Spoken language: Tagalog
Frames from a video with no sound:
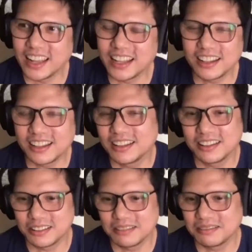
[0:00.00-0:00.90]
And, and
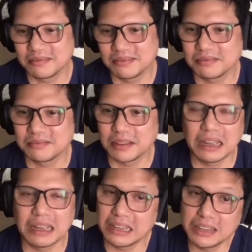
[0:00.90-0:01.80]

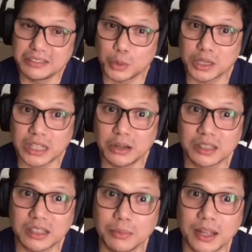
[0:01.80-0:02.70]
I, I guess it worked
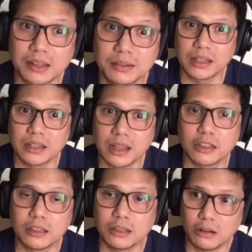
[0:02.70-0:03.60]
out, di ba? And,
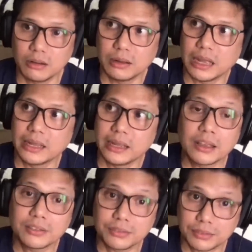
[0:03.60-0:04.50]
and oh, I
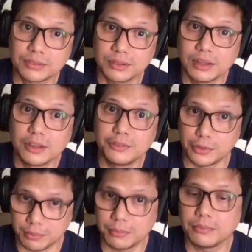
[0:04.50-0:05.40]
guess
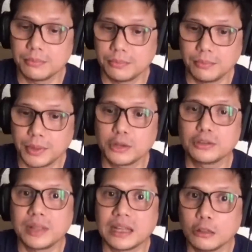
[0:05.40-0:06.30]
from
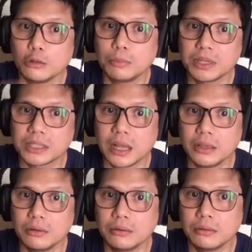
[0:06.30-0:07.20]
because of that lumabas
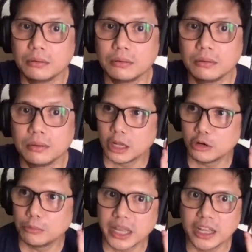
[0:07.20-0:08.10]
nga yung kung
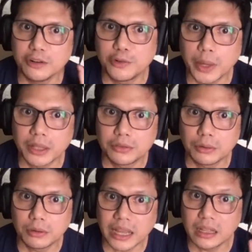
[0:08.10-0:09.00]
ano mang influence
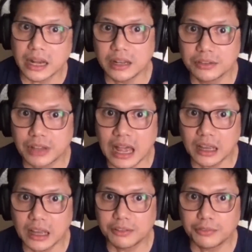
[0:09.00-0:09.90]
yung na-ingrain
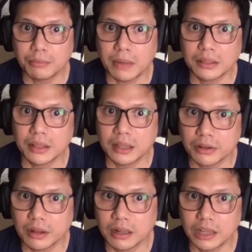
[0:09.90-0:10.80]
sa akin from back
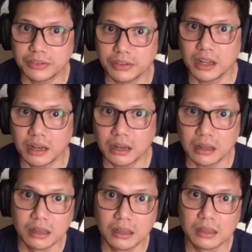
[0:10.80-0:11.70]
then sa listening
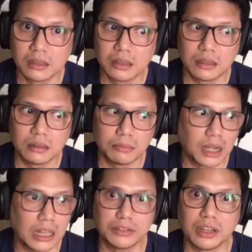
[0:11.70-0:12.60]
yung
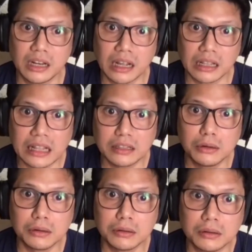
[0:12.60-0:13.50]
mga listening ng dad
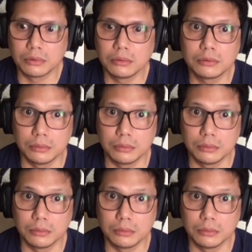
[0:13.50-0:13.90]
ko to,